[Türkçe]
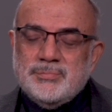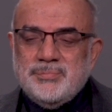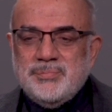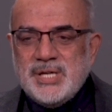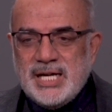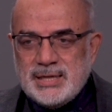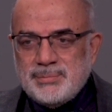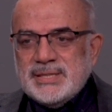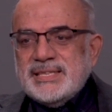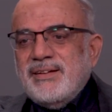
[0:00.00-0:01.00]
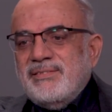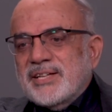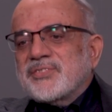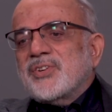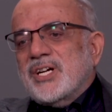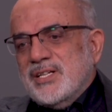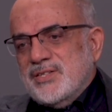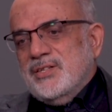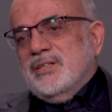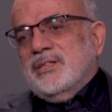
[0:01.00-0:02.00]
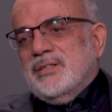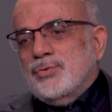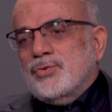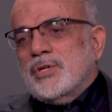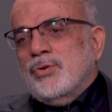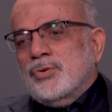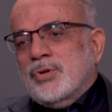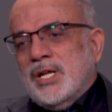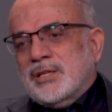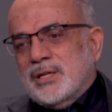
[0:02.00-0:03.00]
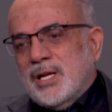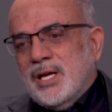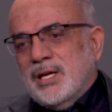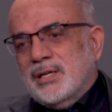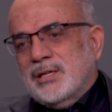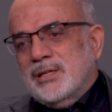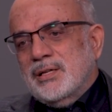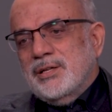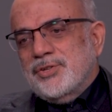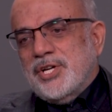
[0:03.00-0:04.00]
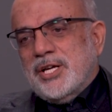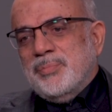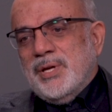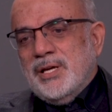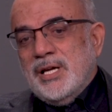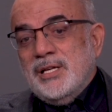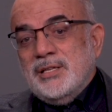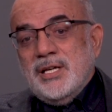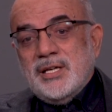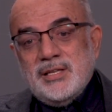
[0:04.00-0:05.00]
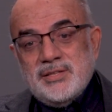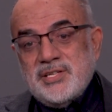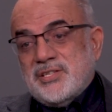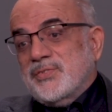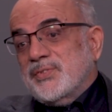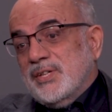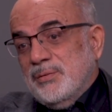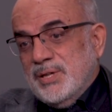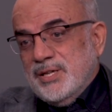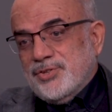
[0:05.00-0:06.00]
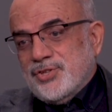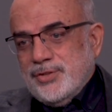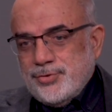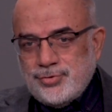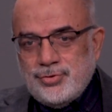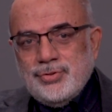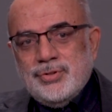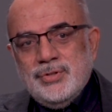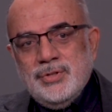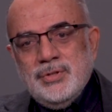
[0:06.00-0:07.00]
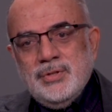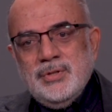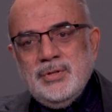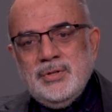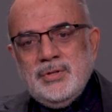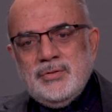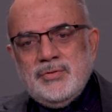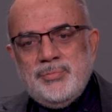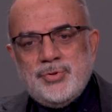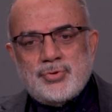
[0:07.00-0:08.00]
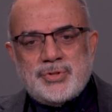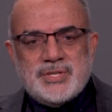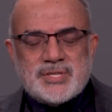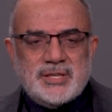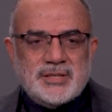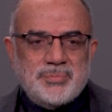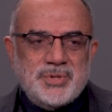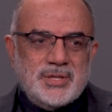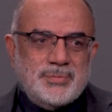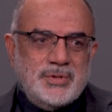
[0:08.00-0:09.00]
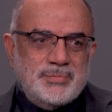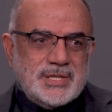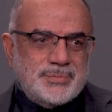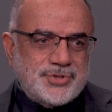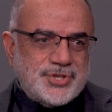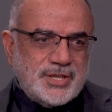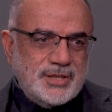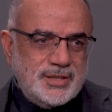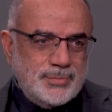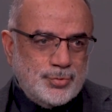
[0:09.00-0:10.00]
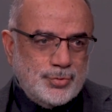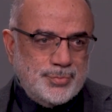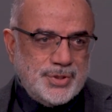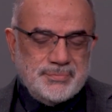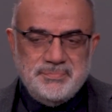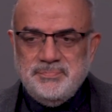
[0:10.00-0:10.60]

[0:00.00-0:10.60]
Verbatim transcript: bir anlamda devlet faizini yüzde onun altına çekmeye, elinden gelirse sıfırlamaya çalışıyor. Ve birçok insanda bilir bilmez bir şekilde bunun bir